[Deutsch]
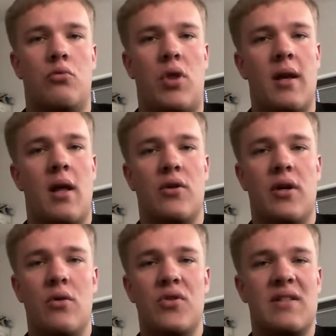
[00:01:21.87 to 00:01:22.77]
Dann haut
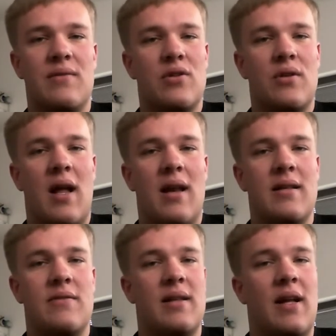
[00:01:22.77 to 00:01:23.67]
raus, das war schon
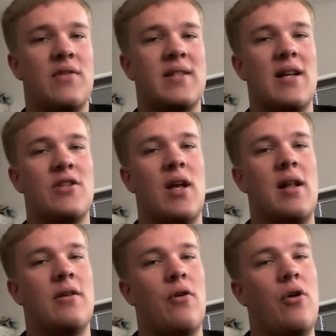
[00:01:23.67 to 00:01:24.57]
alles. Vielen Dank fürs
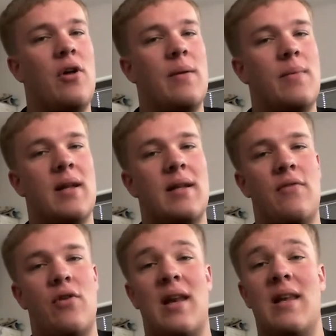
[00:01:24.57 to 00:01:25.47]
Einschalten. Euer Neppin
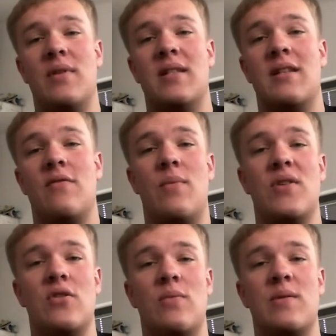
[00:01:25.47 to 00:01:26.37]
HD von Unlimited TV.
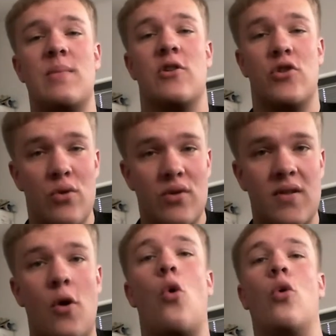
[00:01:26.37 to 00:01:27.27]
Bis zum nächsten Mal.
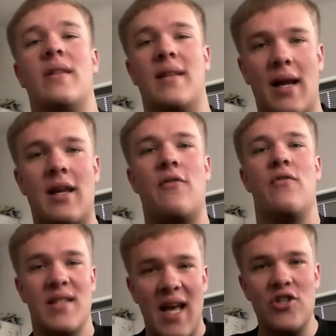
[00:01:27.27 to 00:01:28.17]
Tschüss und danke
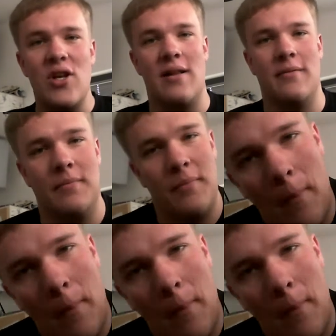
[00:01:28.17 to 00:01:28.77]
fürs Einschalten.